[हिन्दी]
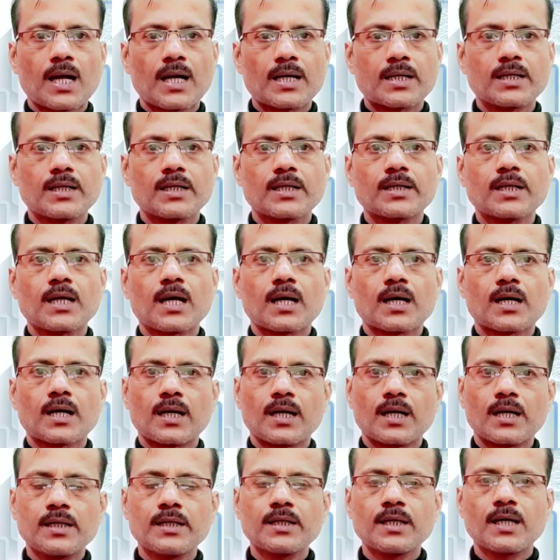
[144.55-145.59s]
आईडीटीआर
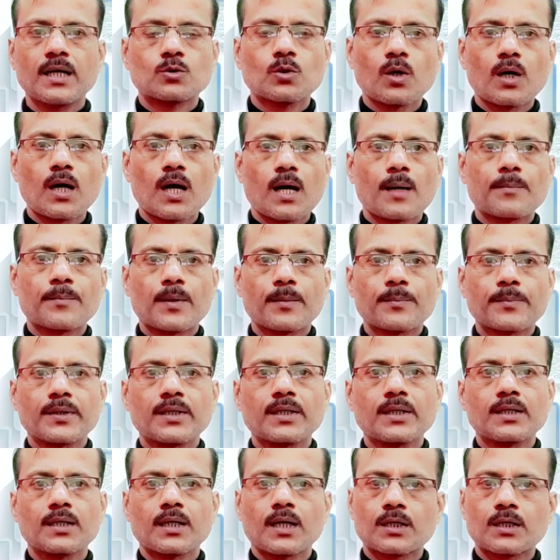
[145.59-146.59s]
नहीं है तो आप अपनी